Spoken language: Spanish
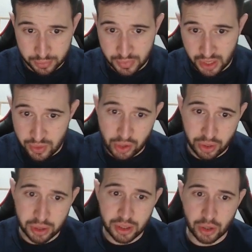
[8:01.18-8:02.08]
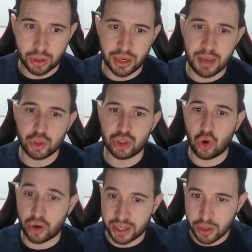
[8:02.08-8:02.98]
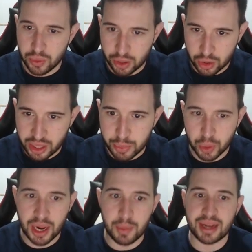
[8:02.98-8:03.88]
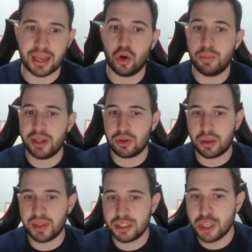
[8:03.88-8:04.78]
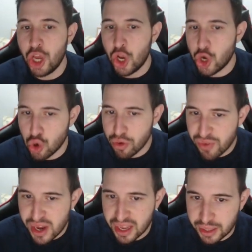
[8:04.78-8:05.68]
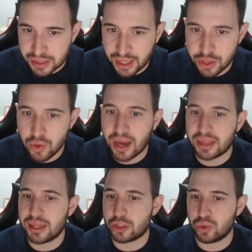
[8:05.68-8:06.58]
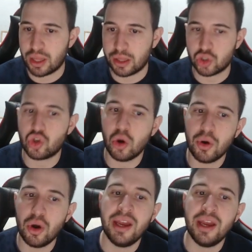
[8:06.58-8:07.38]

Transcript: Y una corrección de error. Hemos corregido un error que provocaba que golpe atroz a veces no infligiese daño a ciertas unidades, como